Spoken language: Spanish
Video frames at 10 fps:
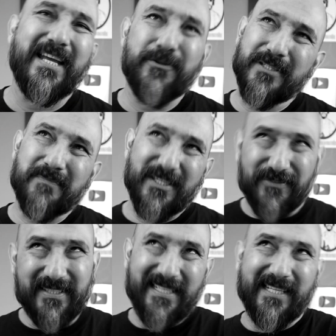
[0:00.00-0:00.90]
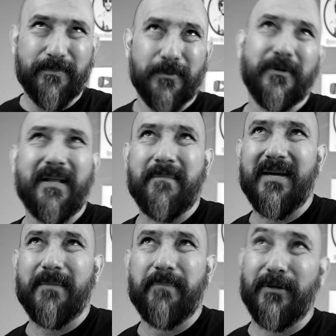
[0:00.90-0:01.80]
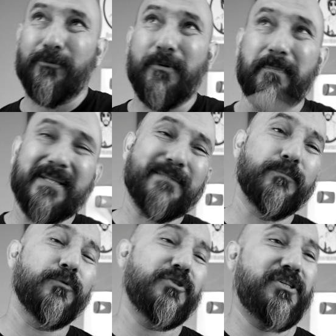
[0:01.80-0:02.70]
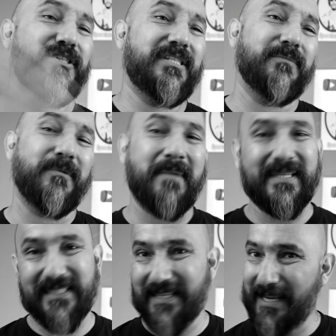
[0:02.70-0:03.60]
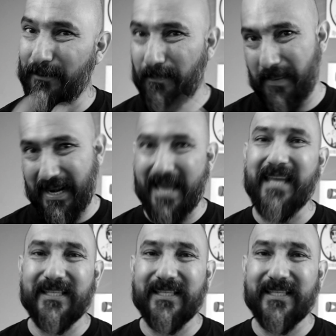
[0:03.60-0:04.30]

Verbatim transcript: de hecho es más fácil reprogramar, pero ocupas muchísimo más dinero para